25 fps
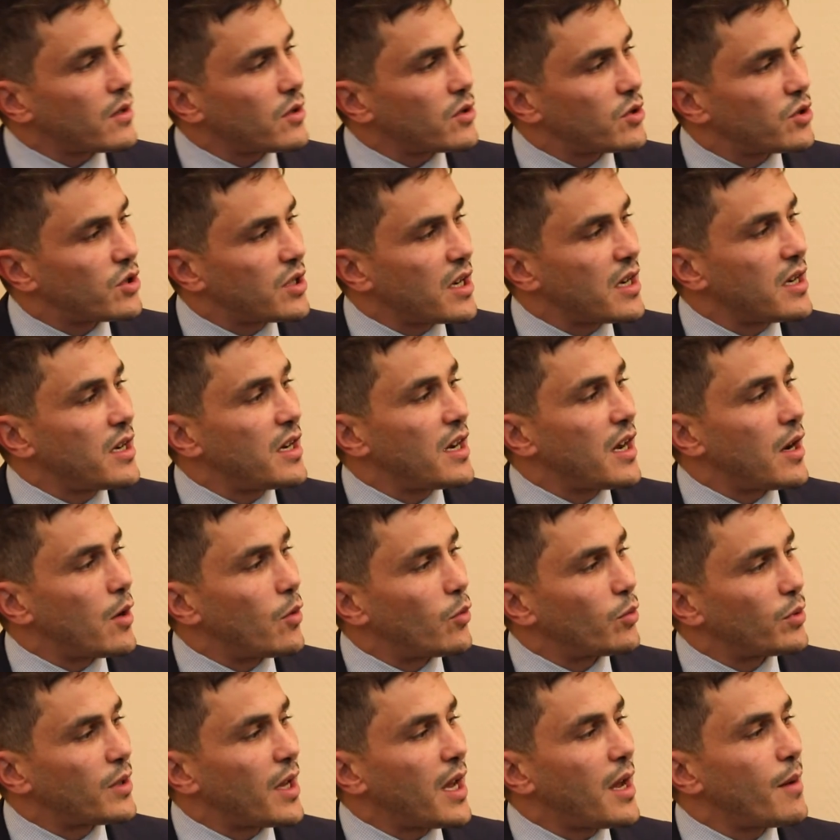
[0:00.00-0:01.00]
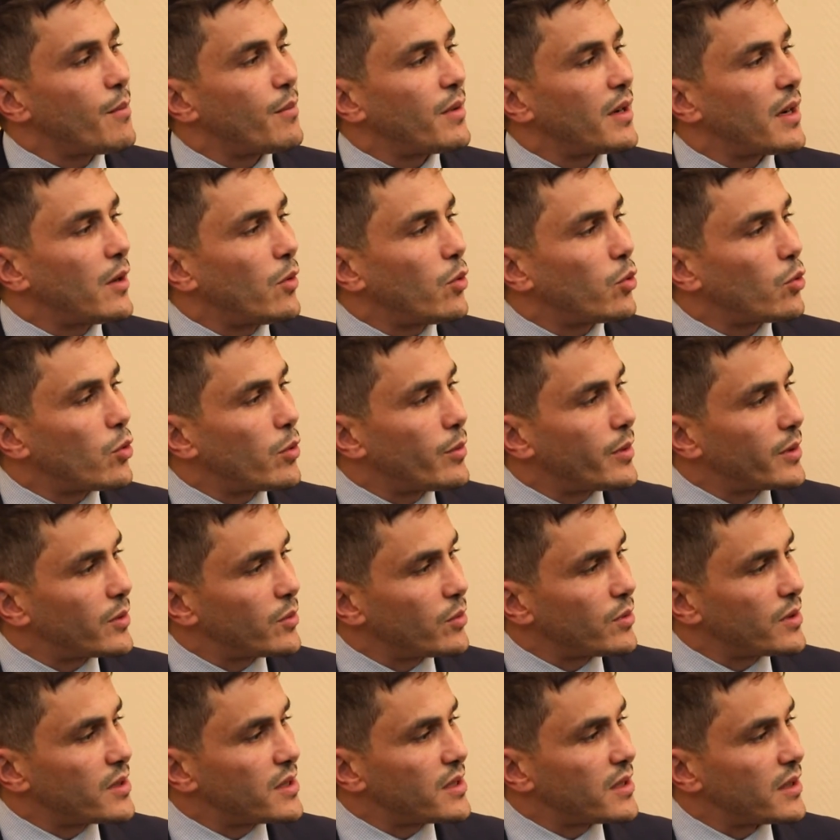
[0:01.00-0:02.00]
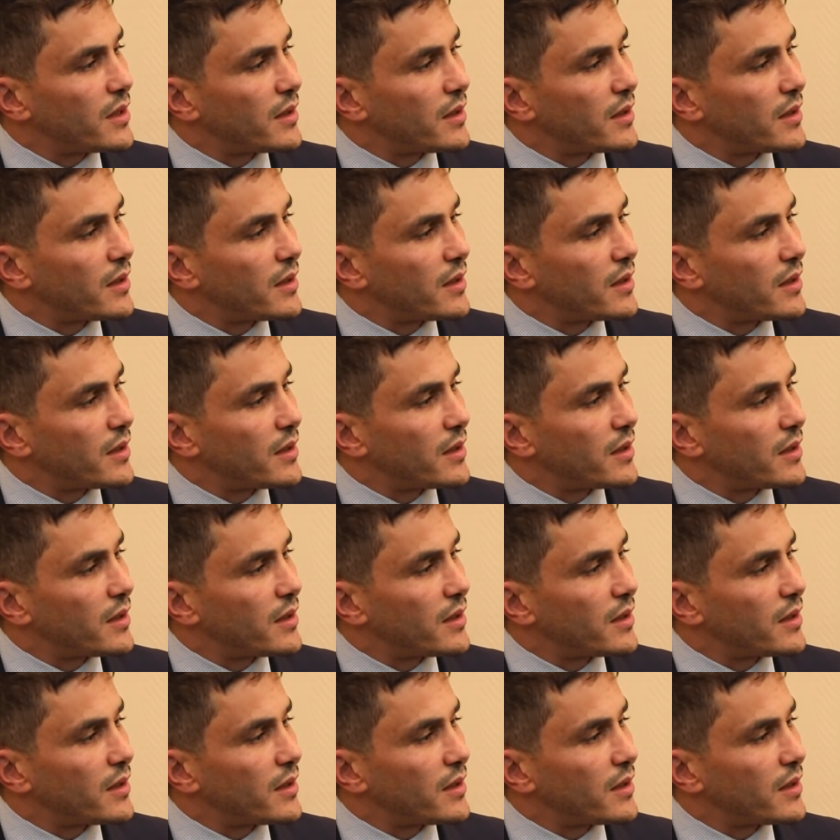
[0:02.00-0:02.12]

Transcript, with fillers: شيء أو دعم من الحكومة التونسية؟